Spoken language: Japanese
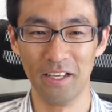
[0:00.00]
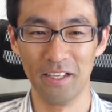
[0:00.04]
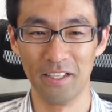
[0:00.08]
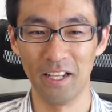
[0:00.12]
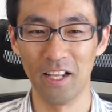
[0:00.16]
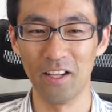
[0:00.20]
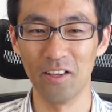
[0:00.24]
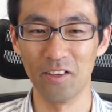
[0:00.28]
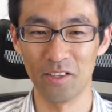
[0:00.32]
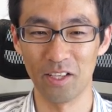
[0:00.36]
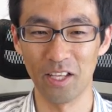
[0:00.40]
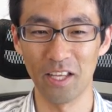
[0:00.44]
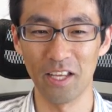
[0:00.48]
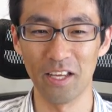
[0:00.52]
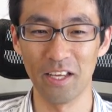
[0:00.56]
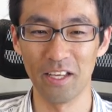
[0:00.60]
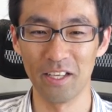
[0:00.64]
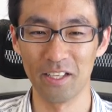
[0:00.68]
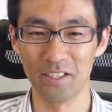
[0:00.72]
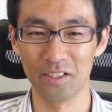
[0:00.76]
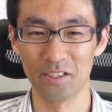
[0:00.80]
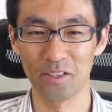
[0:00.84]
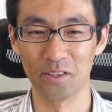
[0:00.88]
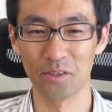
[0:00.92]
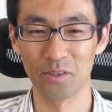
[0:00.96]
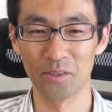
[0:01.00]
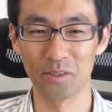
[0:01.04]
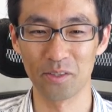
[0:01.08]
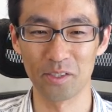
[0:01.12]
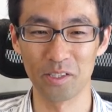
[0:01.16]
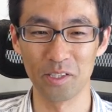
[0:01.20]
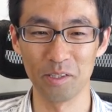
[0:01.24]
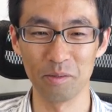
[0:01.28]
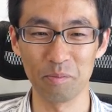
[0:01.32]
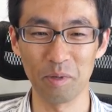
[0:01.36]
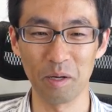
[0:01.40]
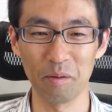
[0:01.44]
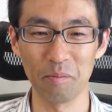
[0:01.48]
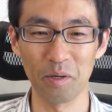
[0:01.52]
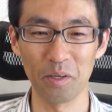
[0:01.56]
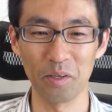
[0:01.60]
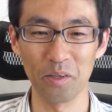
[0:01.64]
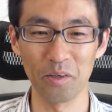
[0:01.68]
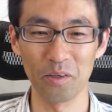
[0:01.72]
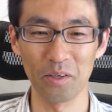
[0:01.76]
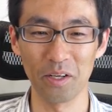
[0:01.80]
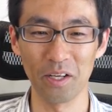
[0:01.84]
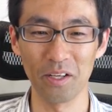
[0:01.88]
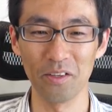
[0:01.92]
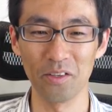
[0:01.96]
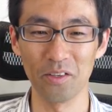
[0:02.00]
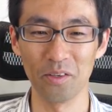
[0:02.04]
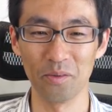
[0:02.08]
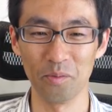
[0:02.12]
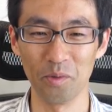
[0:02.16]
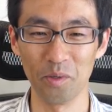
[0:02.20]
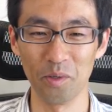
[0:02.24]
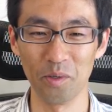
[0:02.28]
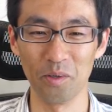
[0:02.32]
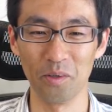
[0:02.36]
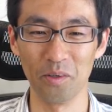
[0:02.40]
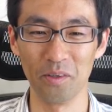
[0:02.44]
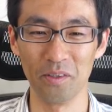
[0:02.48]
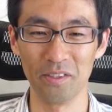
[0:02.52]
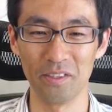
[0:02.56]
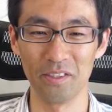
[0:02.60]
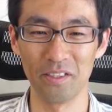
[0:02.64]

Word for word: なので、スーパーマリオランドも